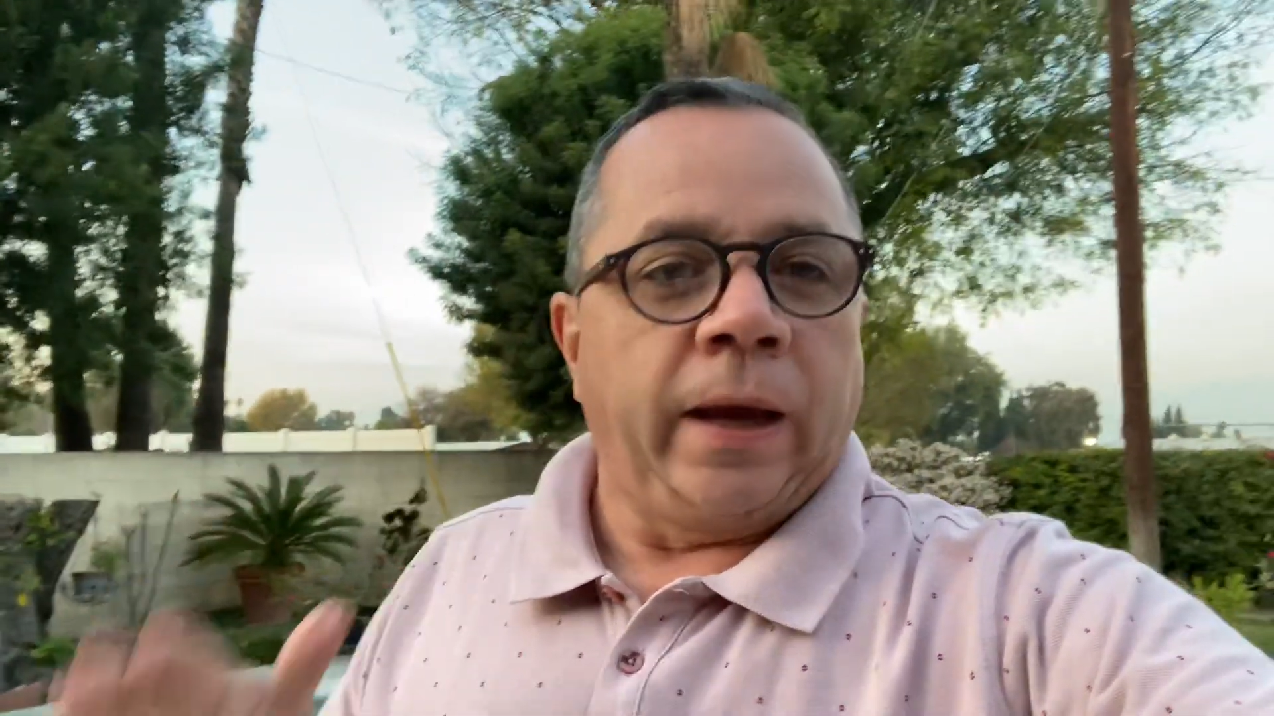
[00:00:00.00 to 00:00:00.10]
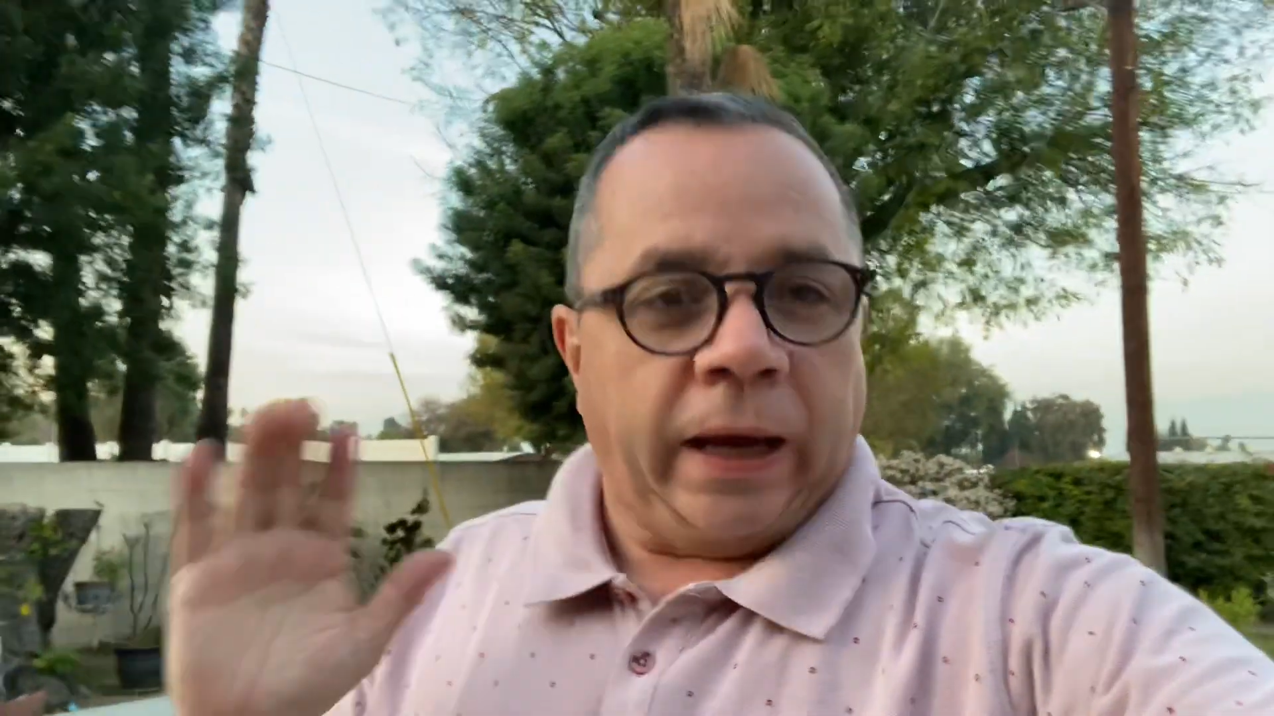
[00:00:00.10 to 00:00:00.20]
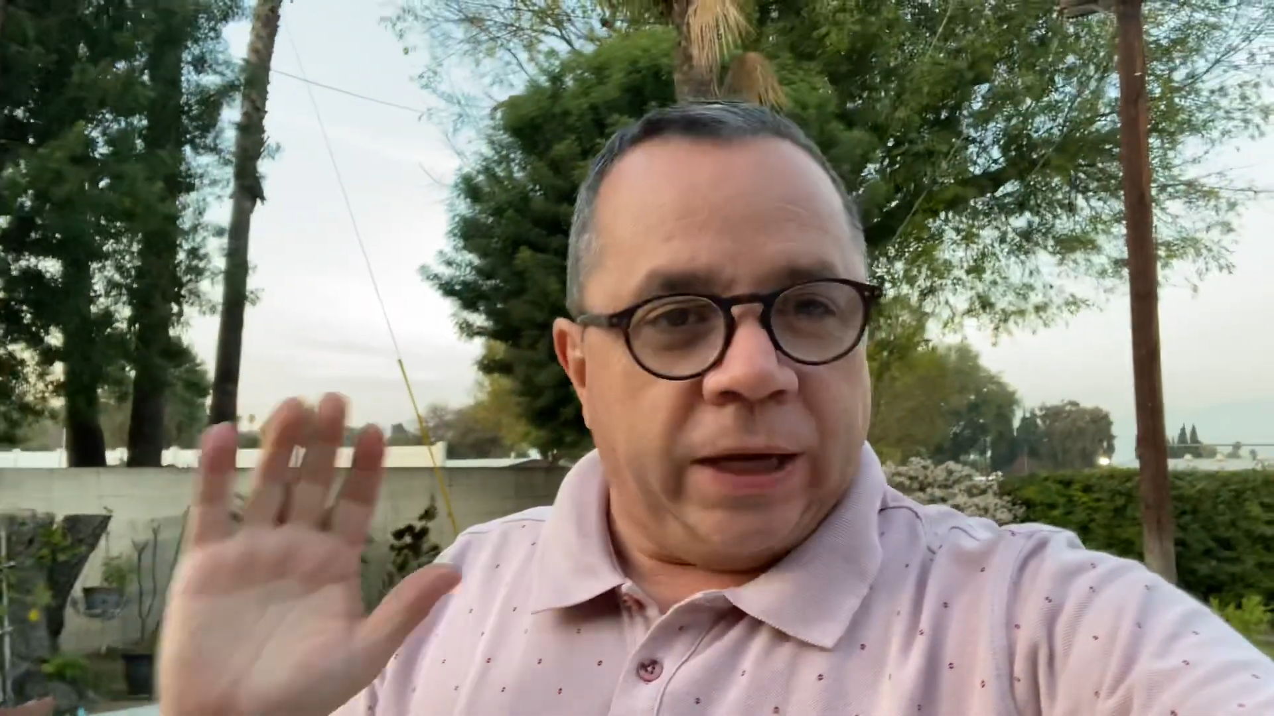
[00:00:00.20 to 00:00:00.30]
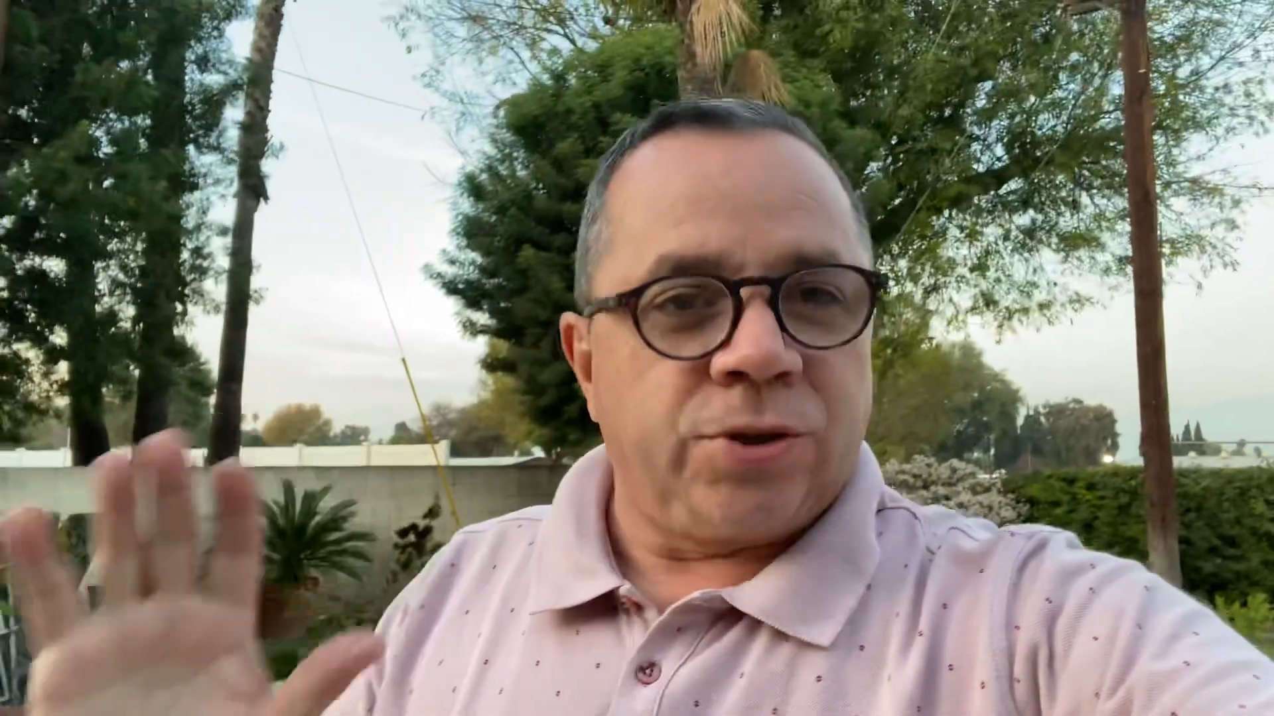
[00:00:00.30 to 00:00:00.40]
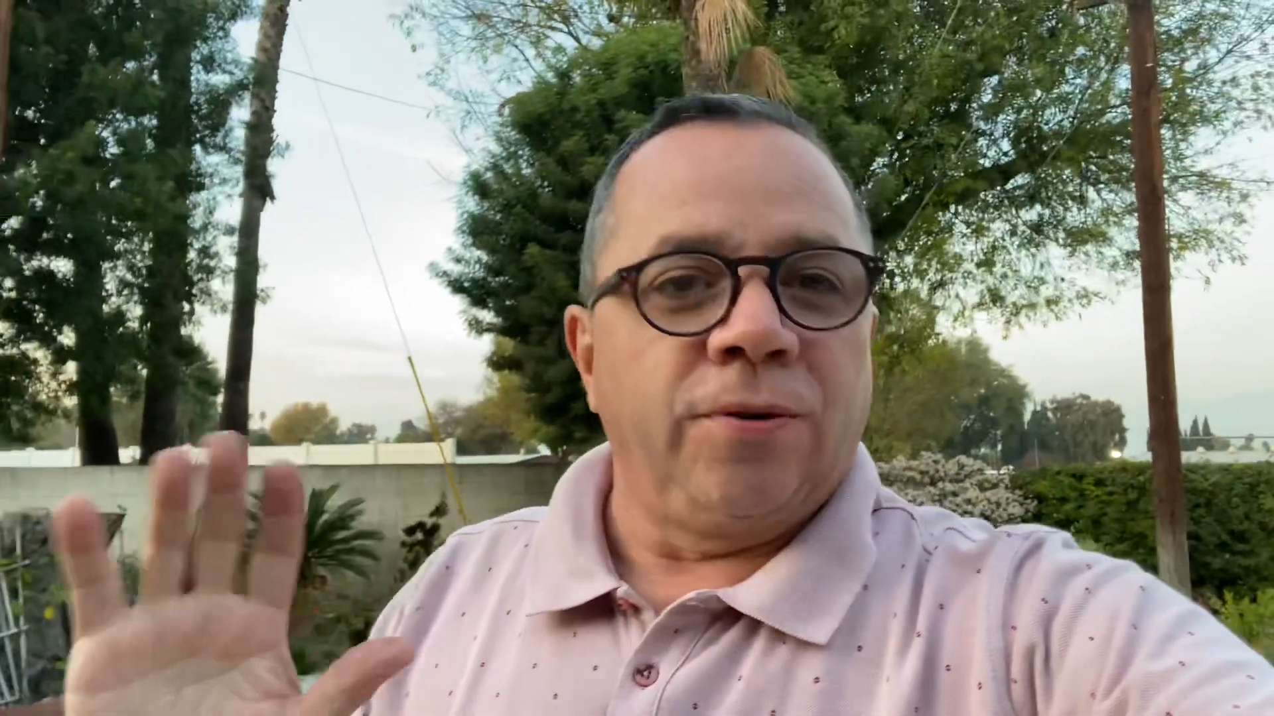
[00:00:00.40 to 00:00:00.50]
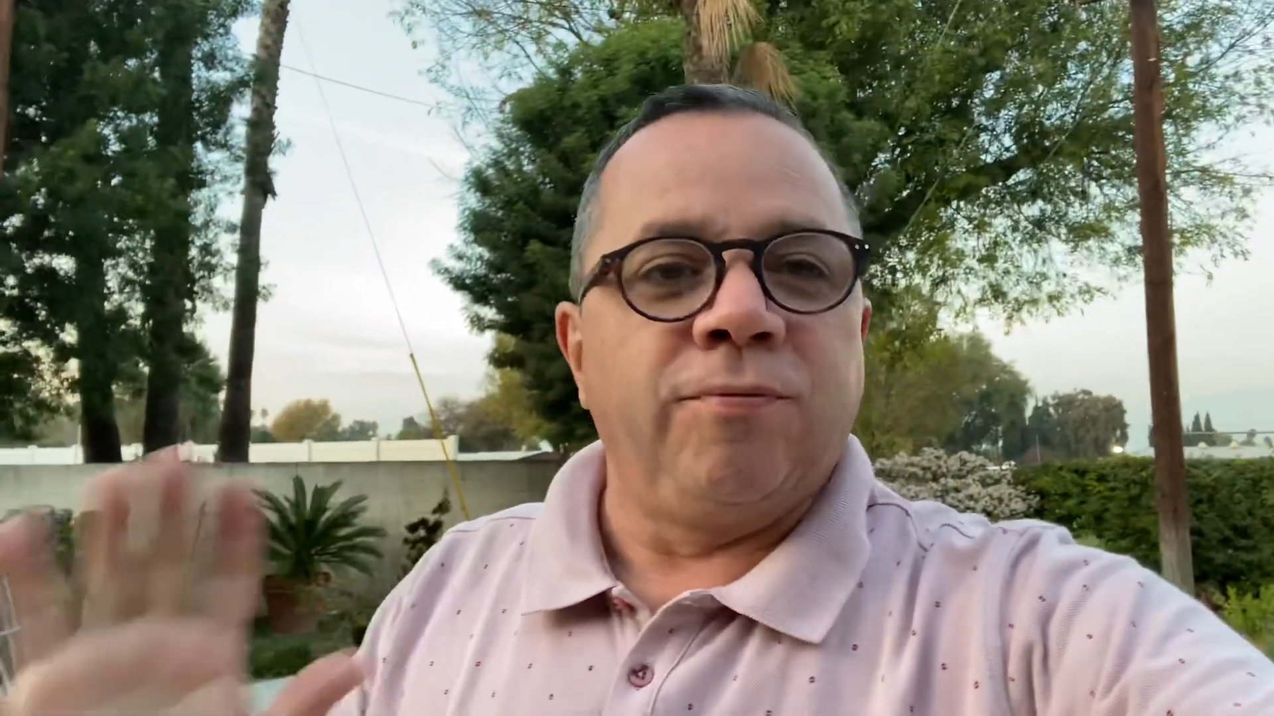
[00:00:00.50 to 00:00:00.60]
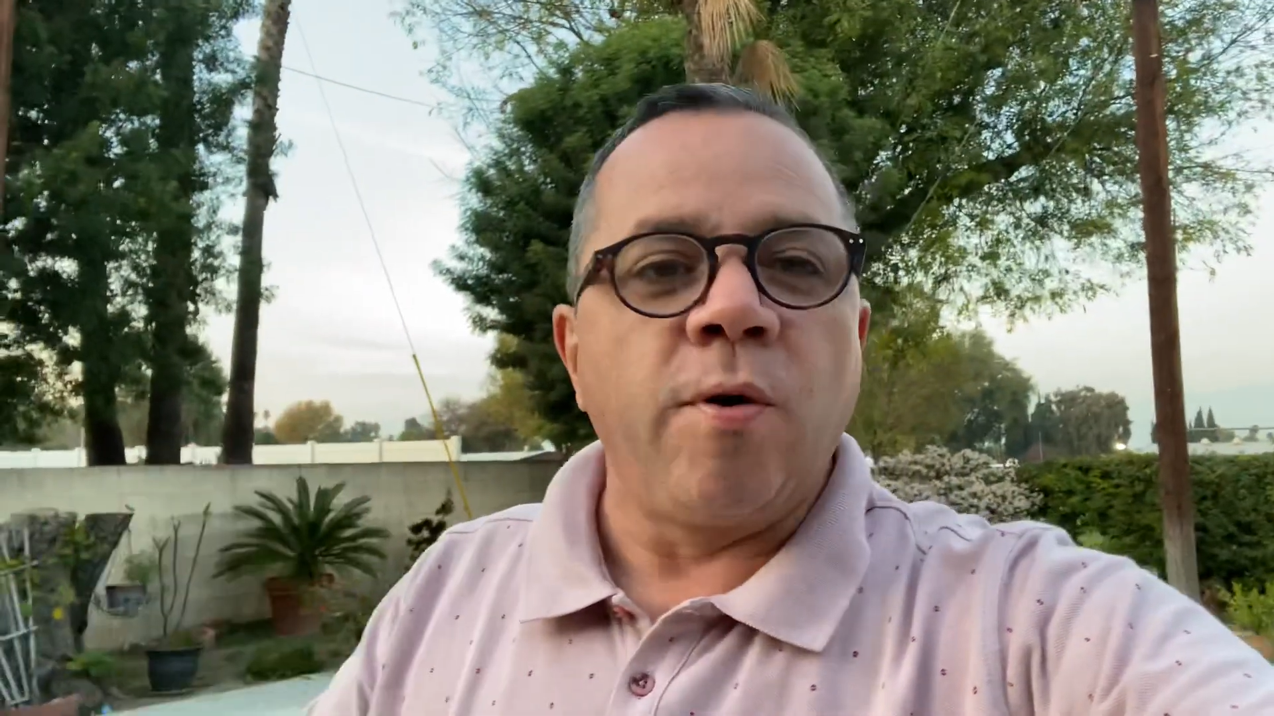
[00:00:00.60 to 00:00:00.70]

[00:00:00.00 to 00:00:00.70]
hecho